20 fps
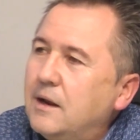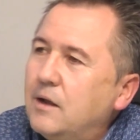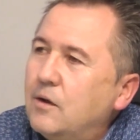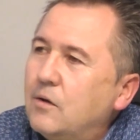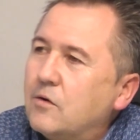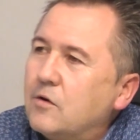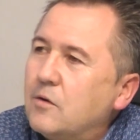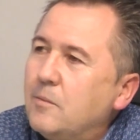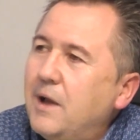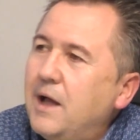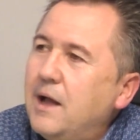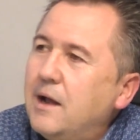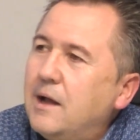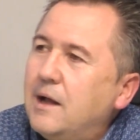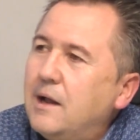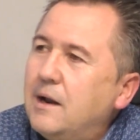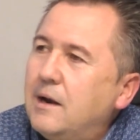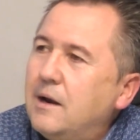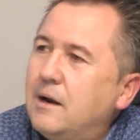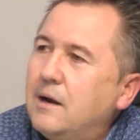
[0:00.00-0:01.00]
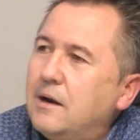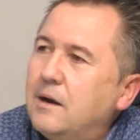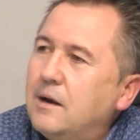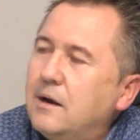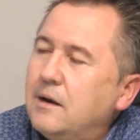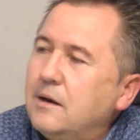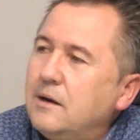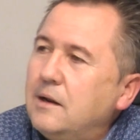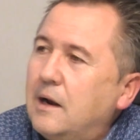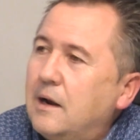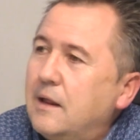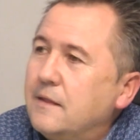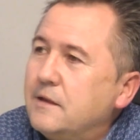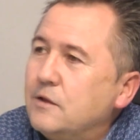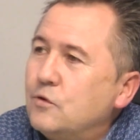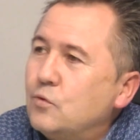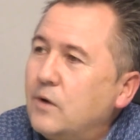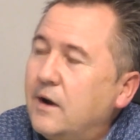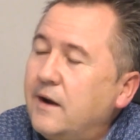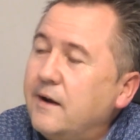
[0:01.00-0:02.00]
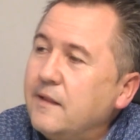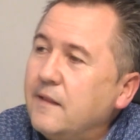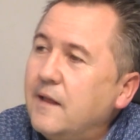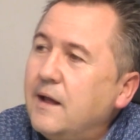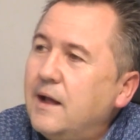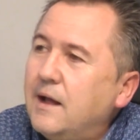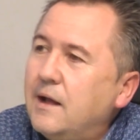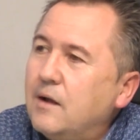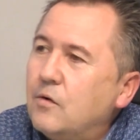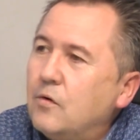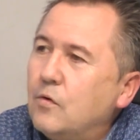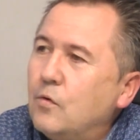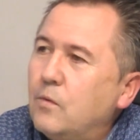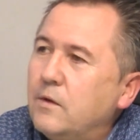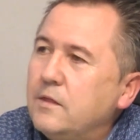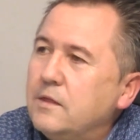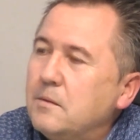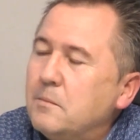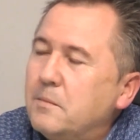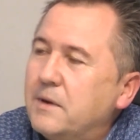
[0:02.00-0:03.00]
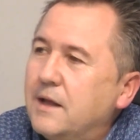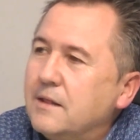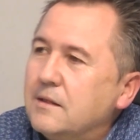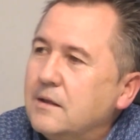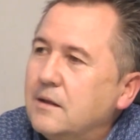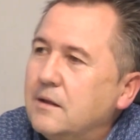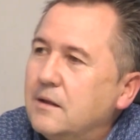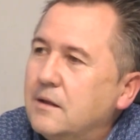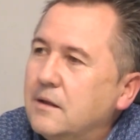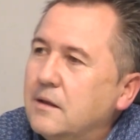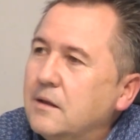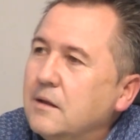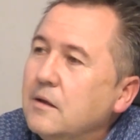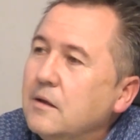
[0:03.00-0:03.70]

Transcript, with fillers: Leo Román a la titularidad, con Quentin Brate